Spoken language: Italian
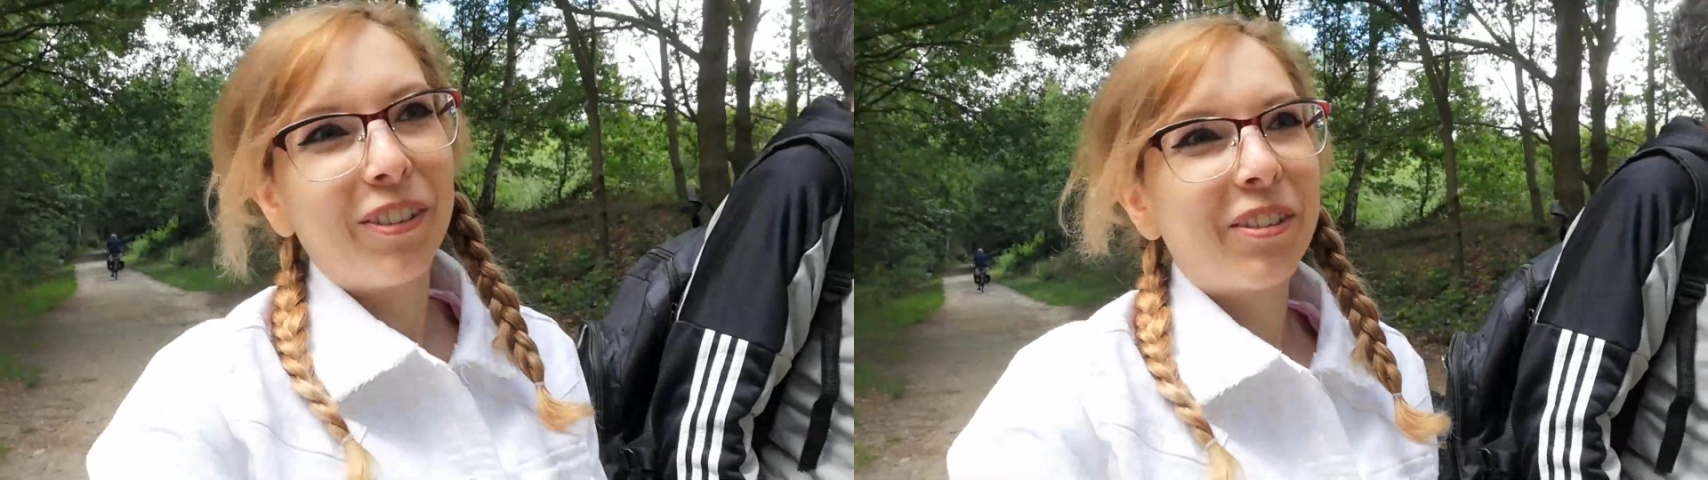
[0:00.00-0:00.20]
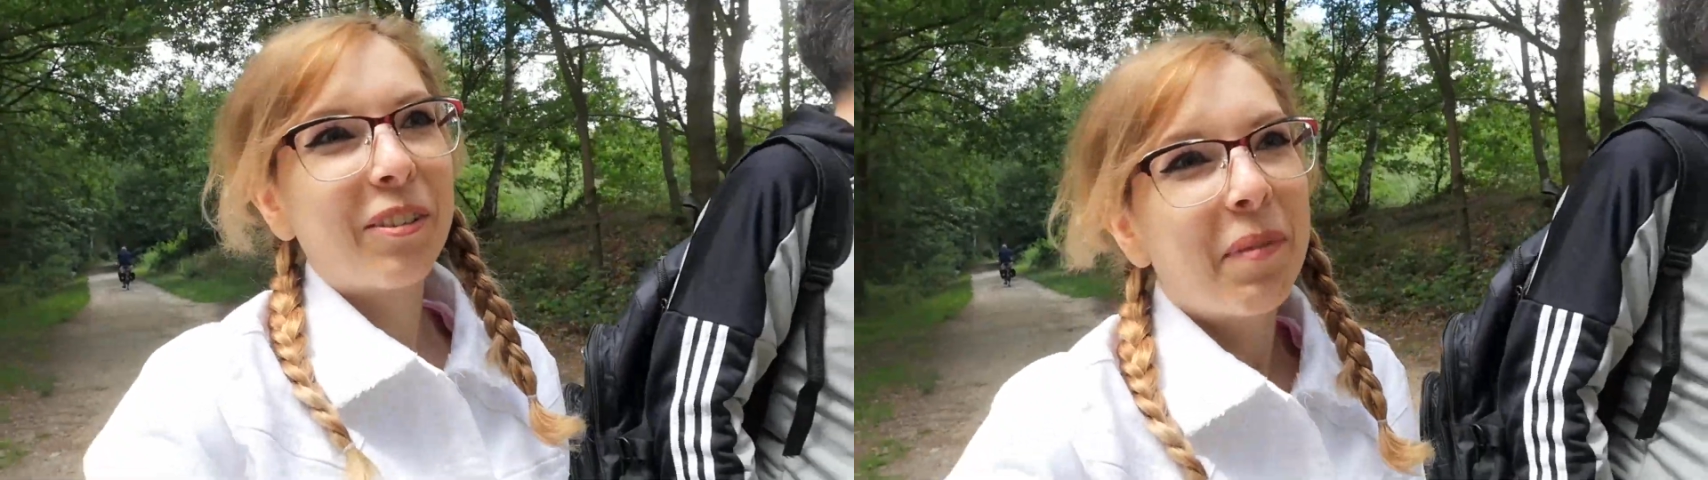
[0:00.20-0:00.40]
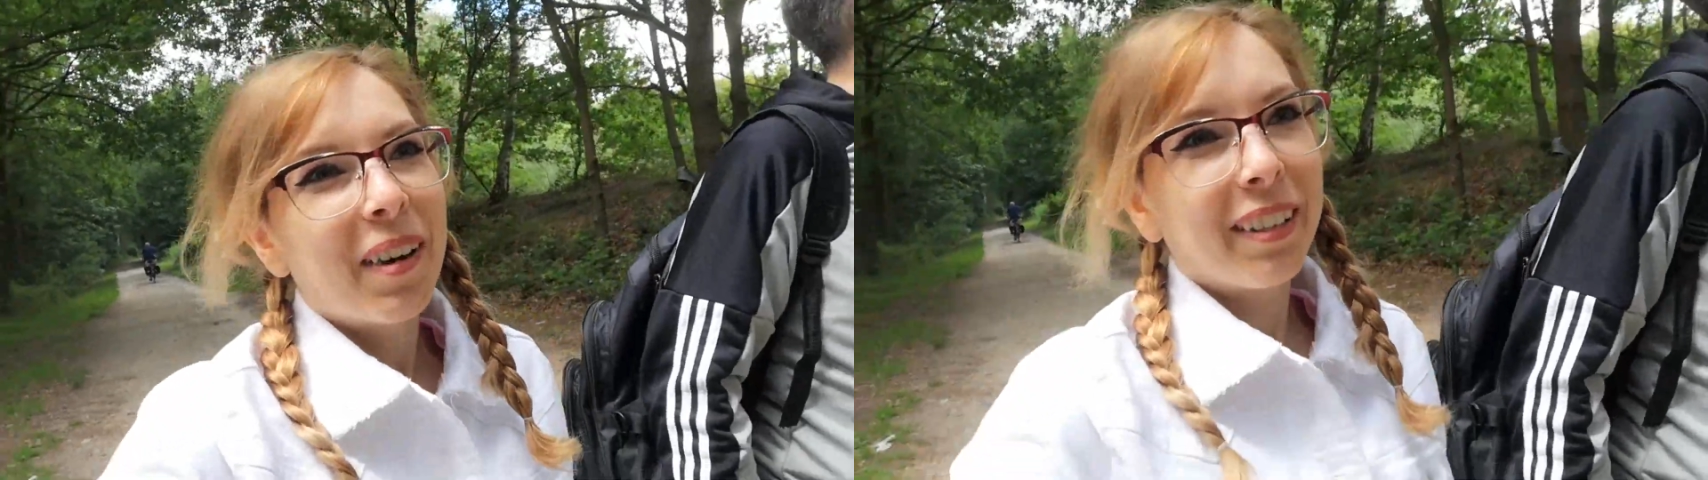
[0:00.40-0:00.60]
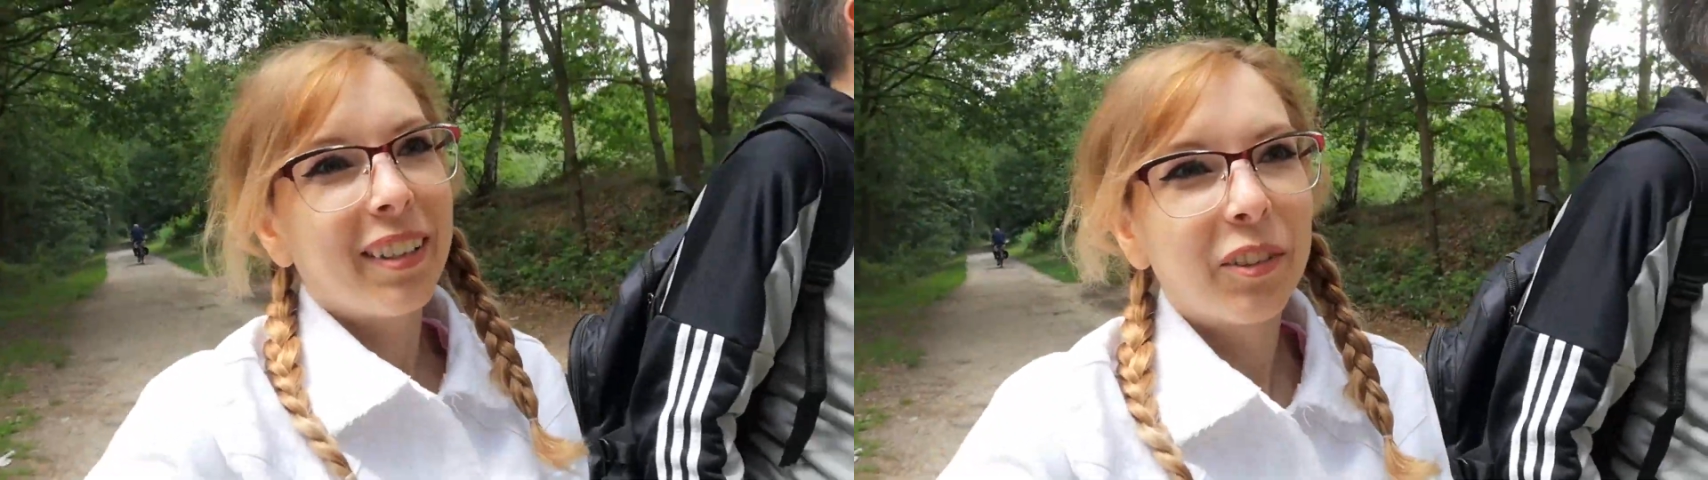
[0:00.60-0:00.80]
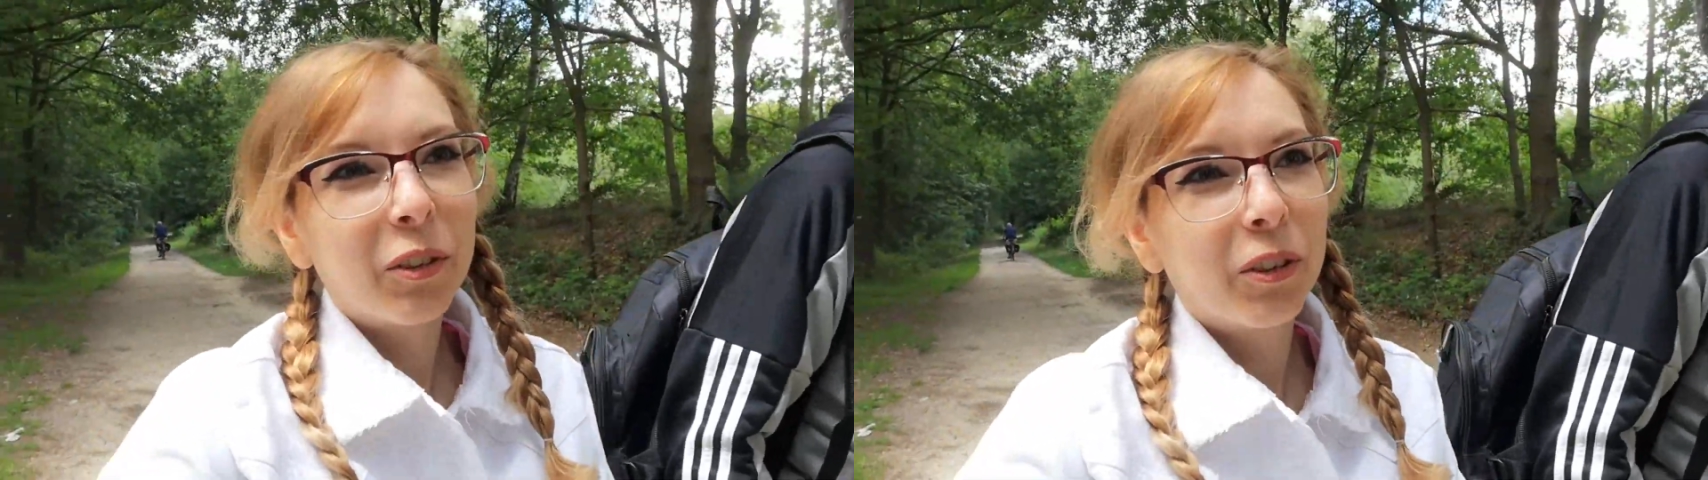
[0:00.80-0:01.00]
ormai
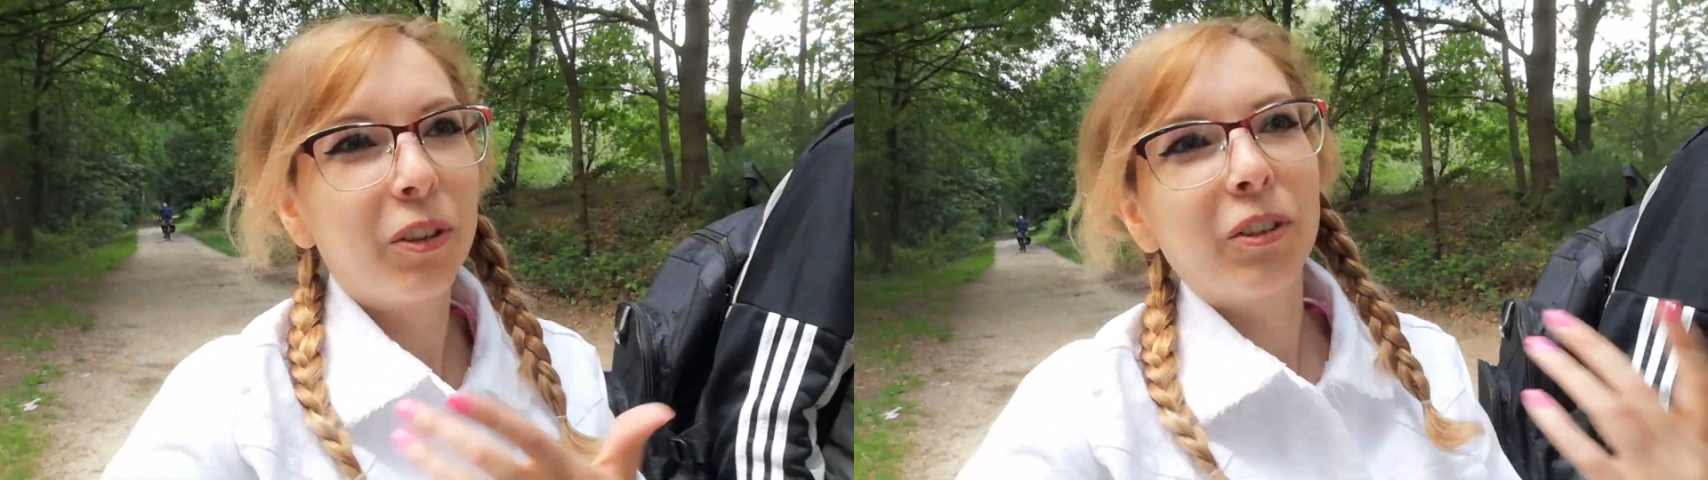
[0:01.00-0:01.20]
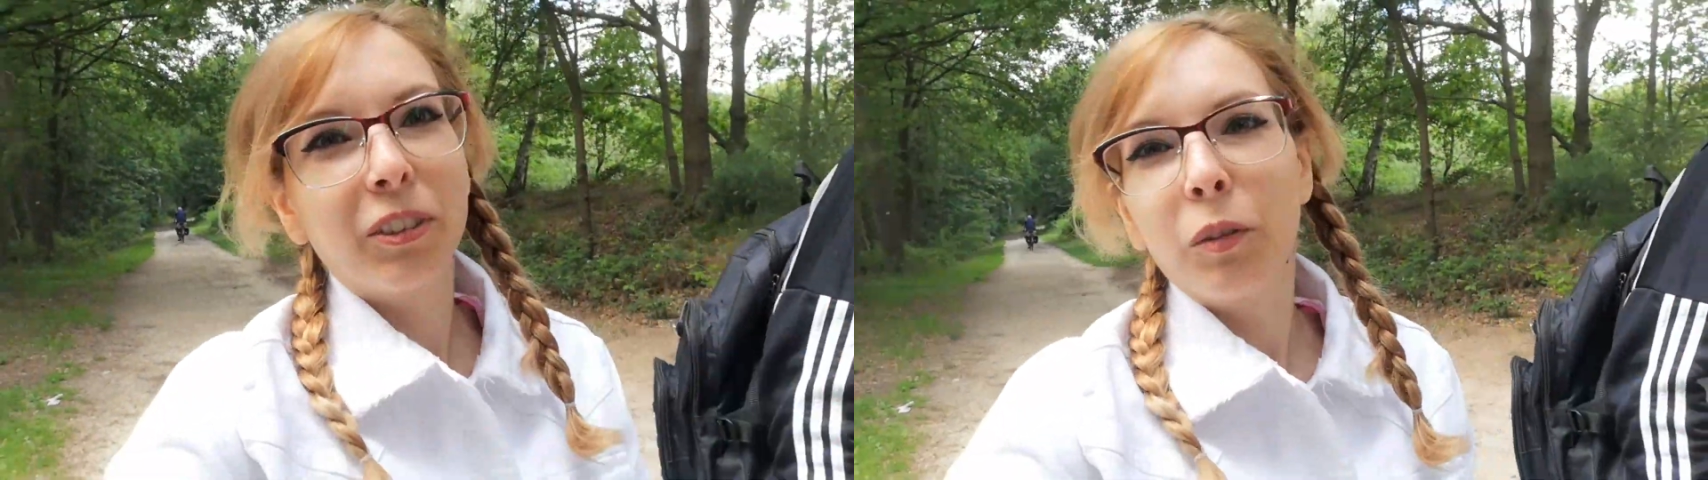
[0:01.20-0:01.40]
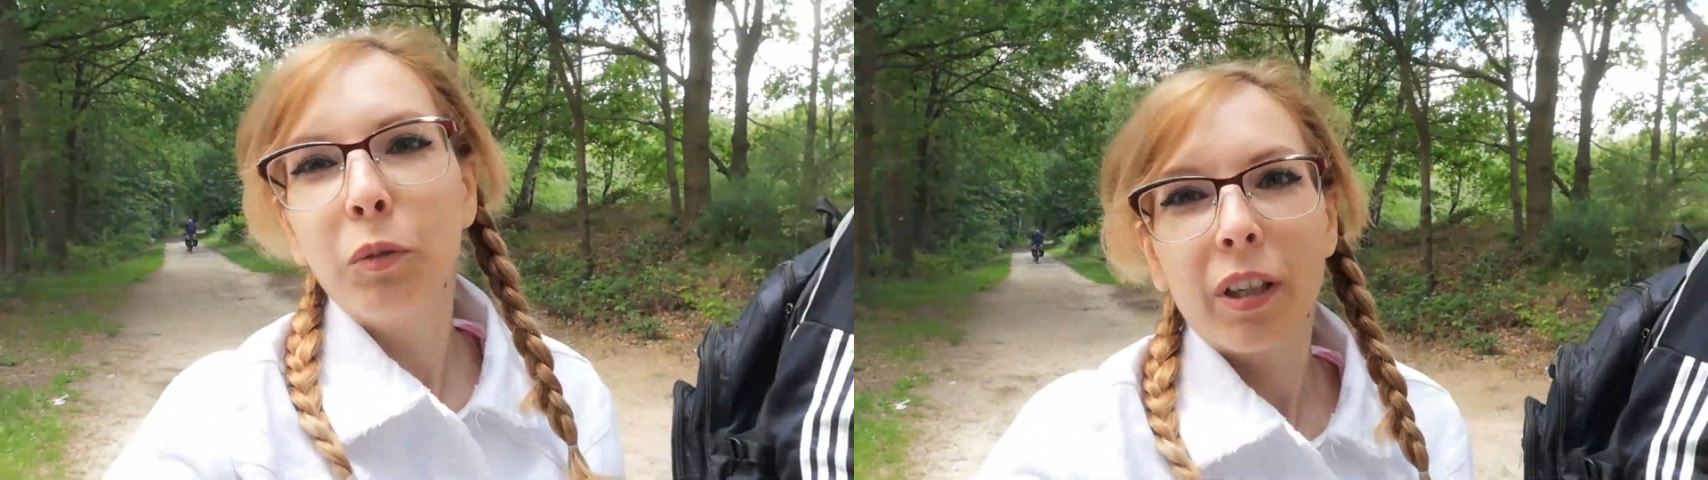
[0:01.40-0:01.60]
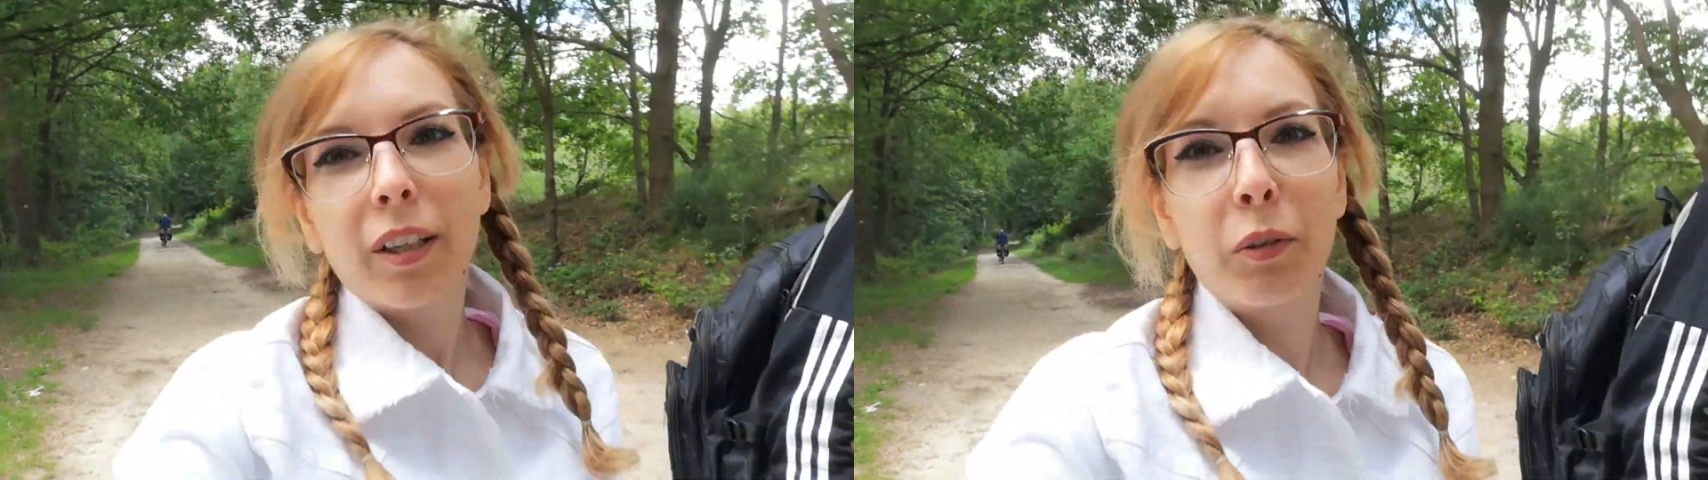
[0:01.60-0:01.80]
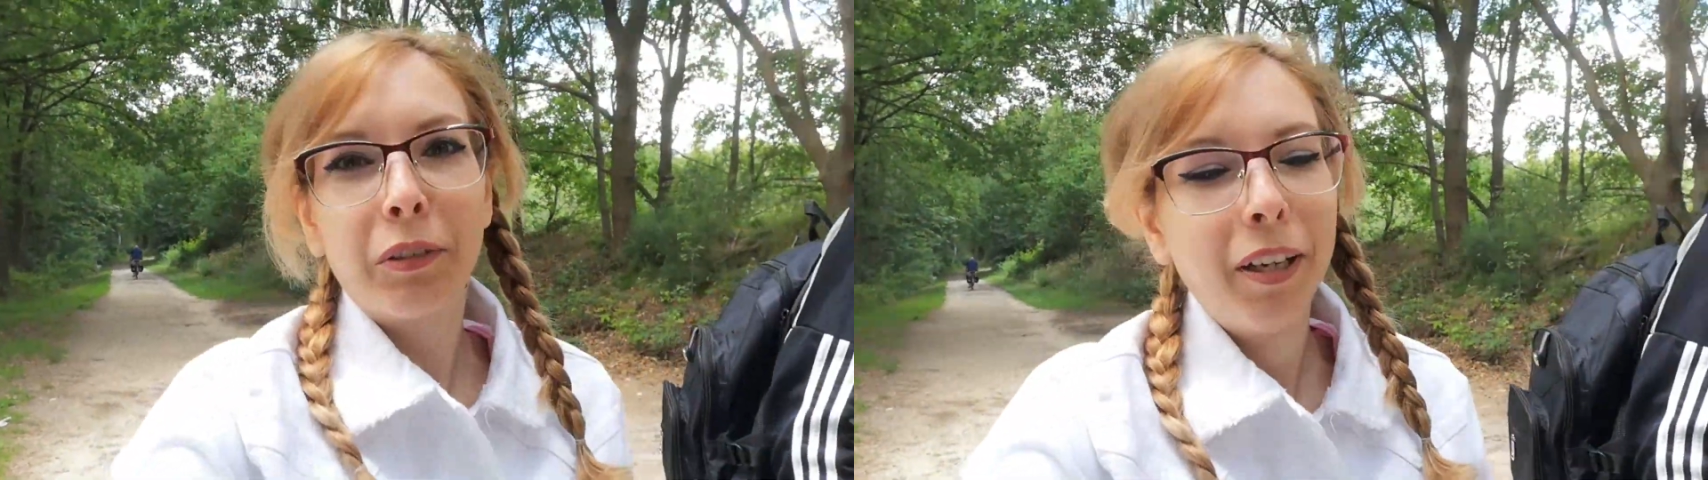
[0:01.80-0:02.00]
adoro
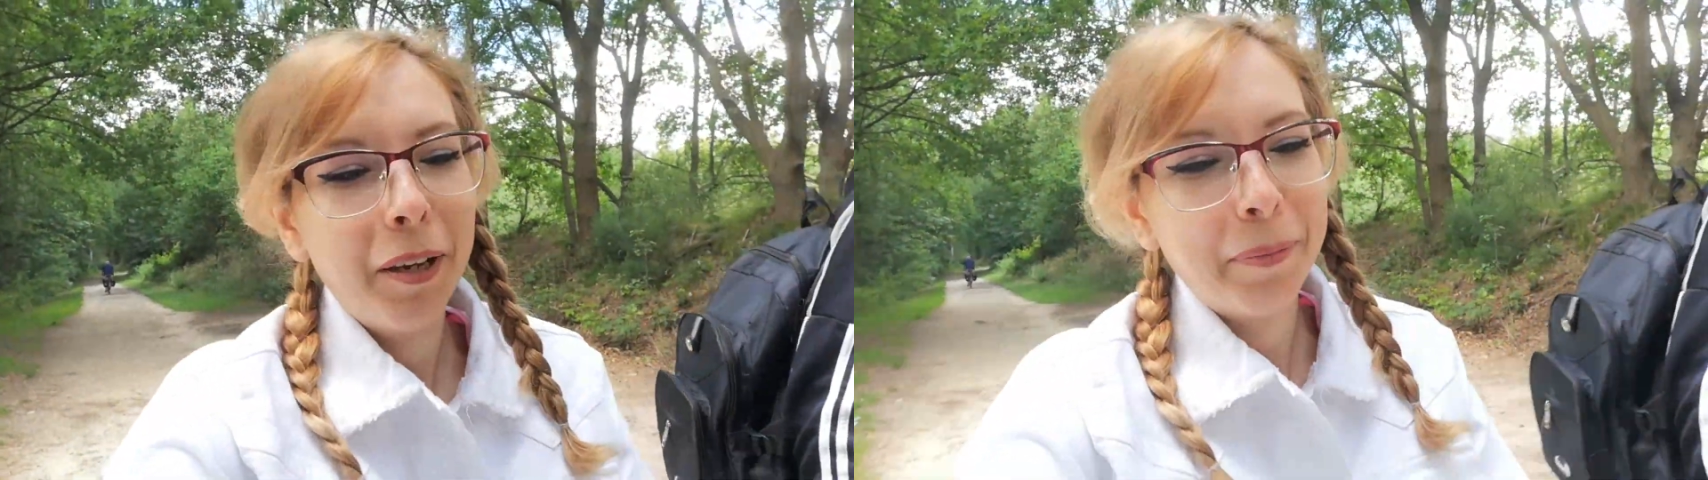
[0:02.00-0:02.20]
salutare tutte